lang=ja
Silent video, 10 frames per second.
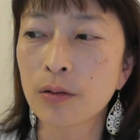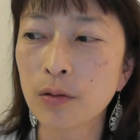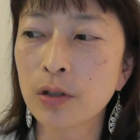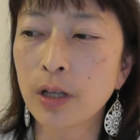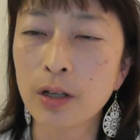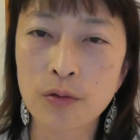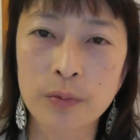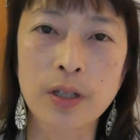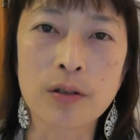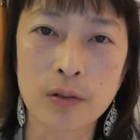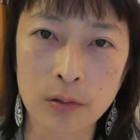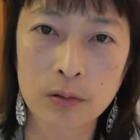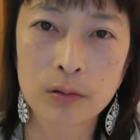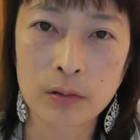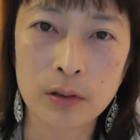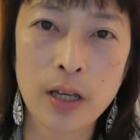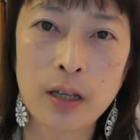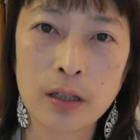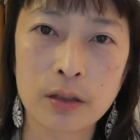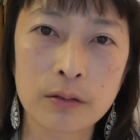そっち大丈夫ですよっ
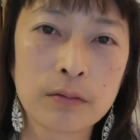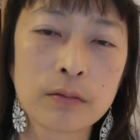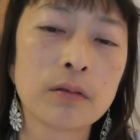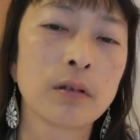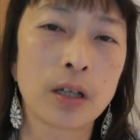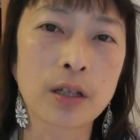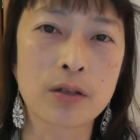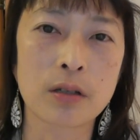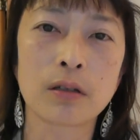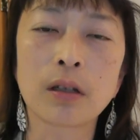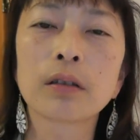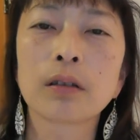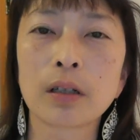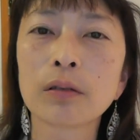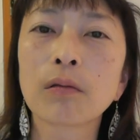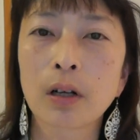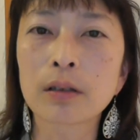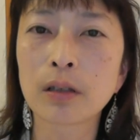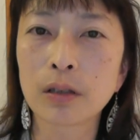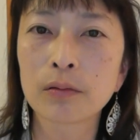ていう話になったりと
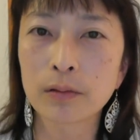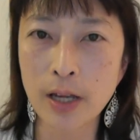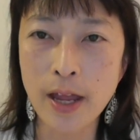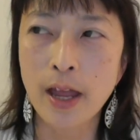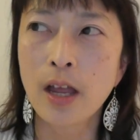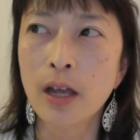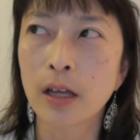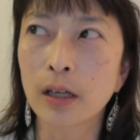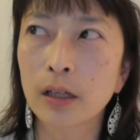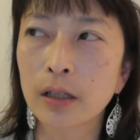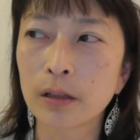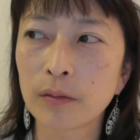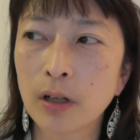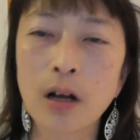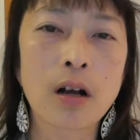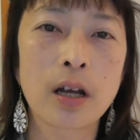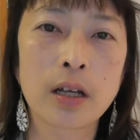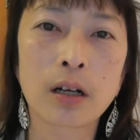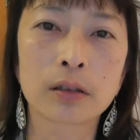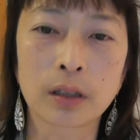かっていうので、えー、抱
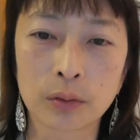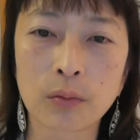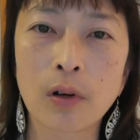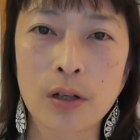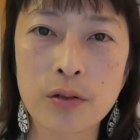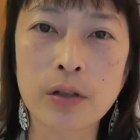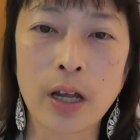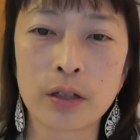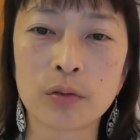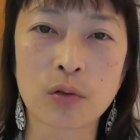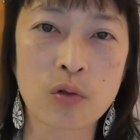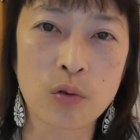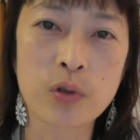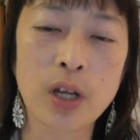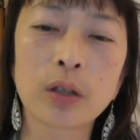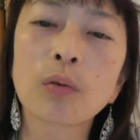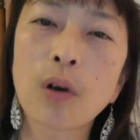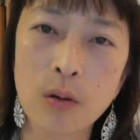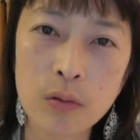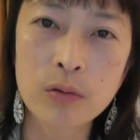え方とかスタイルの調整と
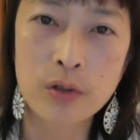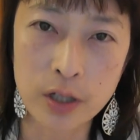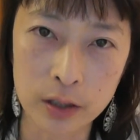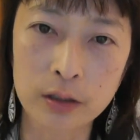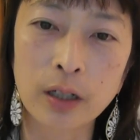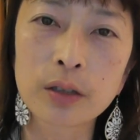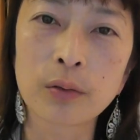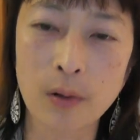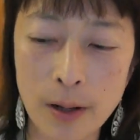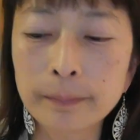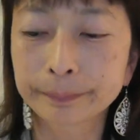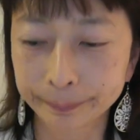かをしていったりとか